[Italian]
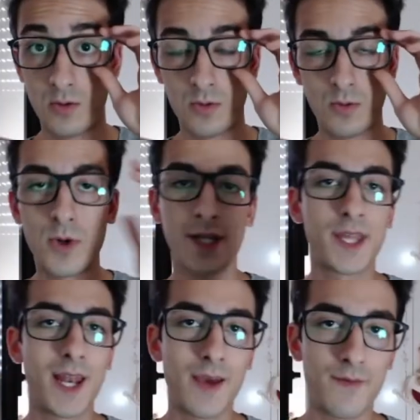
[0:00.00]
una
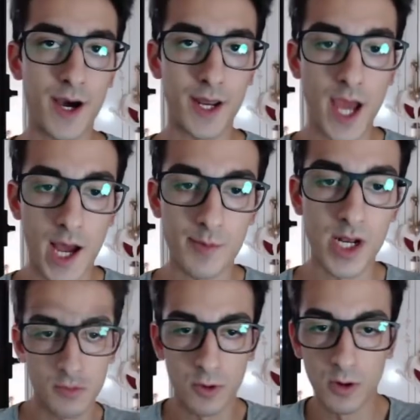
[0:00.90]
delle
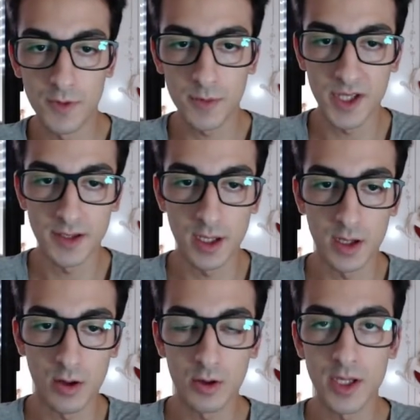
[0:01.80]
variabili. Ovviamente
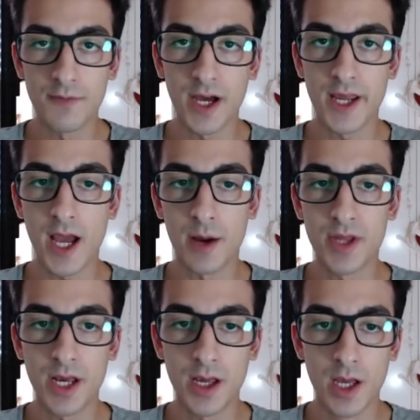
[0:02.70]
ogni
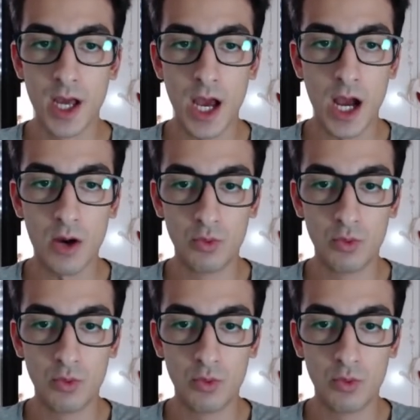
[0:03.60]
variabile ha un